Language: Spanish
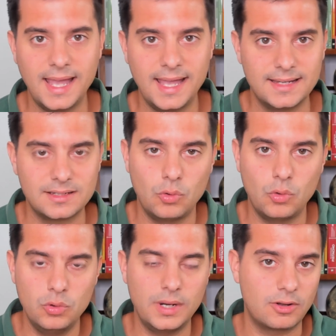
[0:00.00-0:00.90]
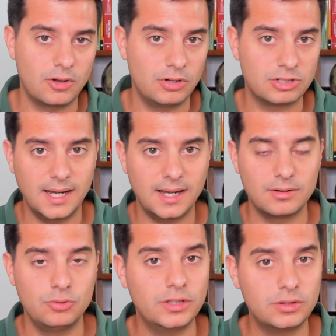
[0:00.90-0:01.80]
es, una,
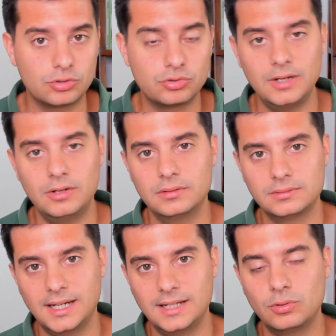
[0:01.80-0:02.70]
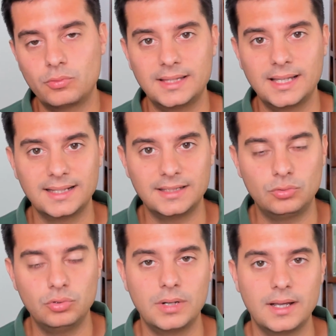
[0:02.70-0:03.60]
conocer nuestro suelo, teniendo en cuenta la
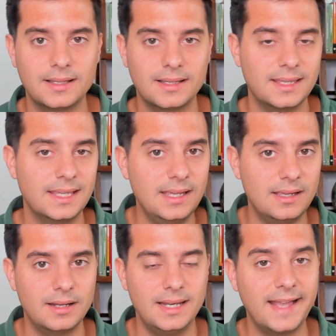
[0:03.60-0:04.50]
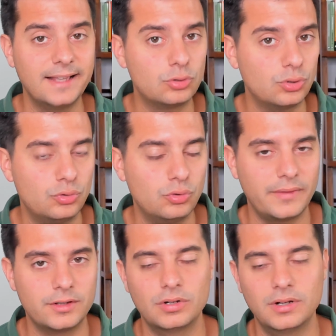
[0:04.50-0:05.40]
textura y la
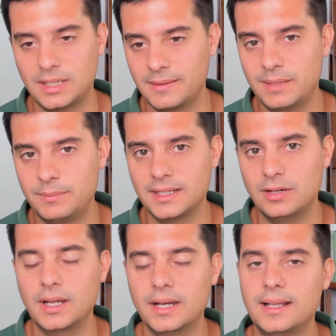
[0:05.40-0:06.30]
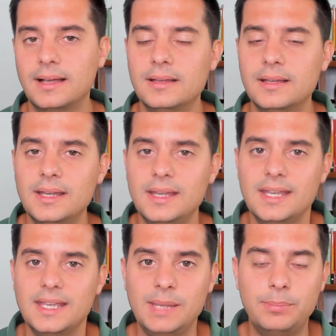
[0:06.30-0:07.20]
estructura del suelo a través de la materia orgánica,
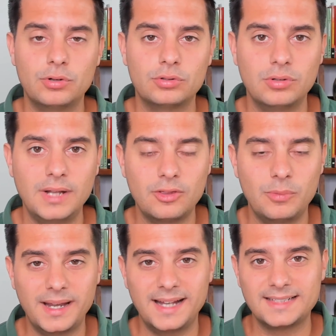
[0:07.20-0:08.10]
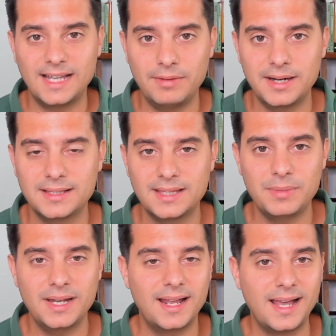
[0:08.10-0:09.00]
y por otro lado, para saber
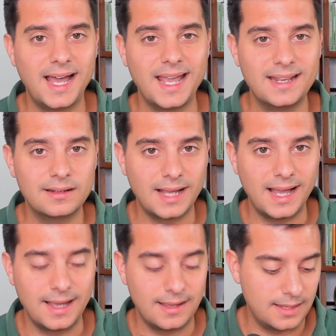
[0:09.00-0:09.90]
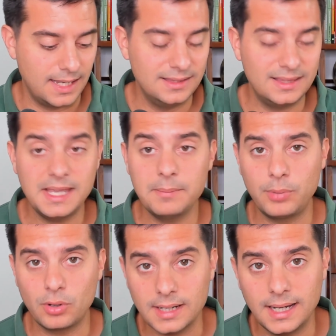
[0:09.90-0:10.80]
determinar en en
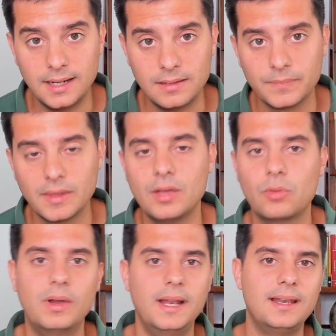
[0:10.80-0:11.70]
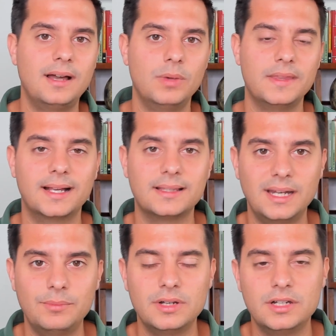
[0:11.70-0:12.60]
tiempo real cuál es la humedad que
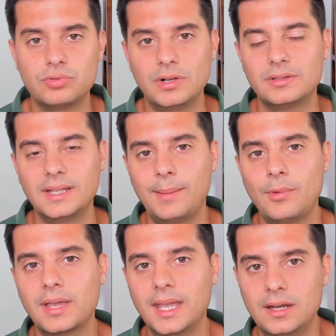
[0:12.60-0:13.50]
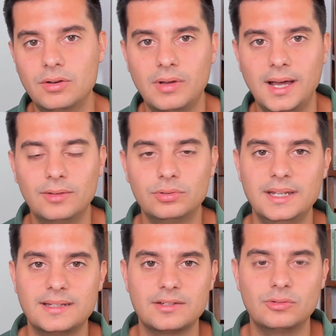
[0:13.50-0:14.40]
tenemos en el suelo, tenemos que irnos a la
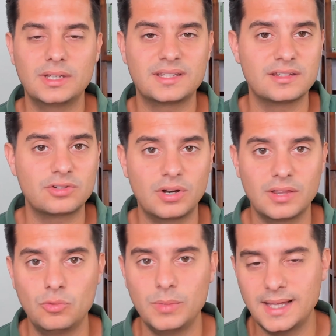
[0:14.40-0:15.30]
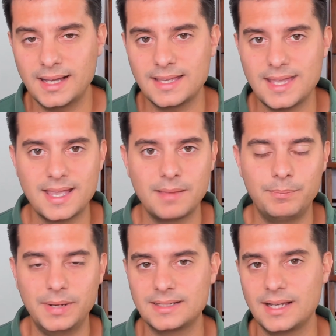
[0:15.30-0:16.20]
utilización de sensores de humedad, que ya hay
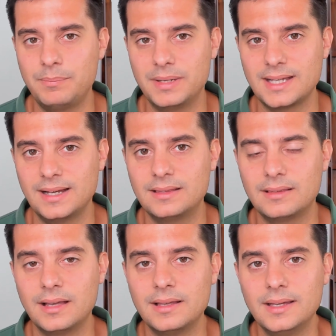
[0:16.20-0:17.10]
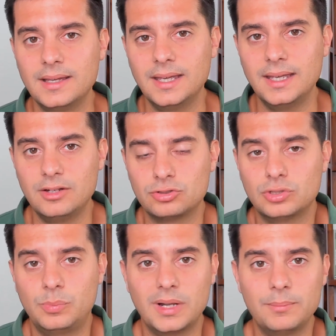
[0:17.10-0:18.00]
empresas especialistas. Eh,
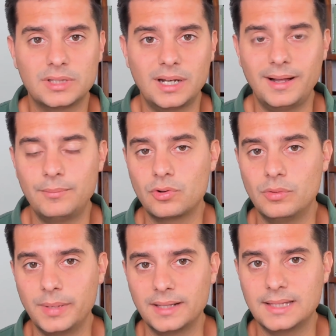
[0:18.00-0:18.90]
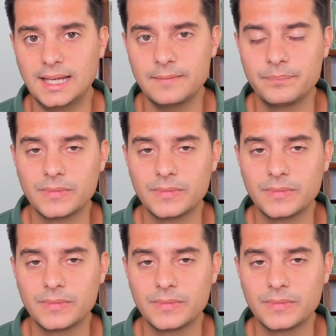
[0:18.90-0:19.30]
nosotros, por ejemplo, trabajamos con Plantae,